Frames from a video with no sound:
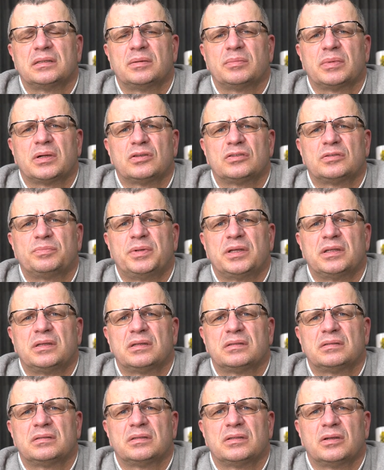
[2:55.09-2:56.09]
nie mając
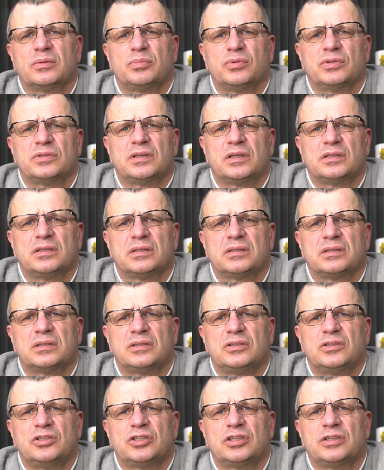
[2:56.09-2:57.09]
pieniędzy na płacenie
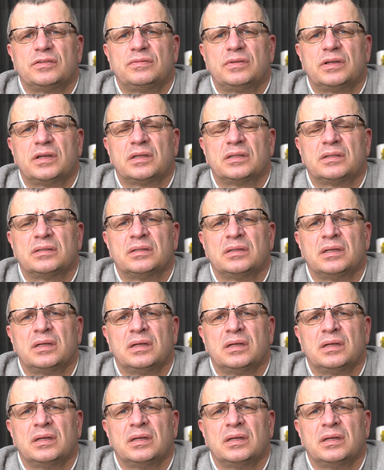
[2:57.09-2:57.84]
tych grzywien,